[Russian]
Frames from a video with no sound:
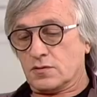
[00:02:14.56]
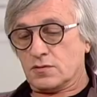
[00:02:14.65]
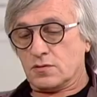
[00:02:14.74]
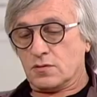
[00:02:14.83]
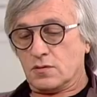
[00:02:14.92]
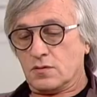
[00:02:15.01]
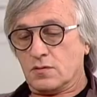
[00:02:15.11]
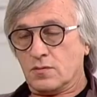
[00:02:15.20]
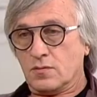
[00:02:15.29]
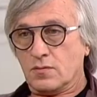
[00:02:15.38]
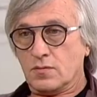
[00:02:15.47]
что
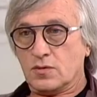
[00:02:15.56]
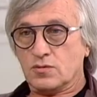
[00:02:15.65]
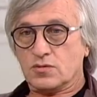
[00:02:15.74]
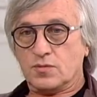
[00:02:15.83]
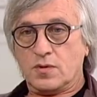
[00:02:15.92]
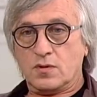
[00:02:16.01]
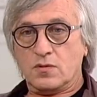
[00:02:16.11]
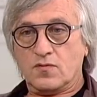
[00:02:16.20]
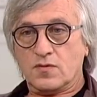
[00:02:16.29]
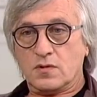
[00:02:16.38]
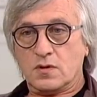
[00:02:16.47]
мы тут же
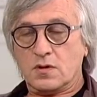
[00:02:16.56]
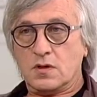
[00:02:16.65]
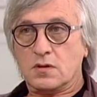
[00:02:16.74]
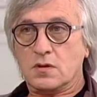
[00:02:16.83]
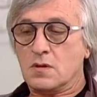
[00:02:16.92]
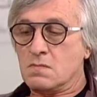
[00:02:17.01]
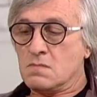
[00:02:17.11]
перейдем в интернет.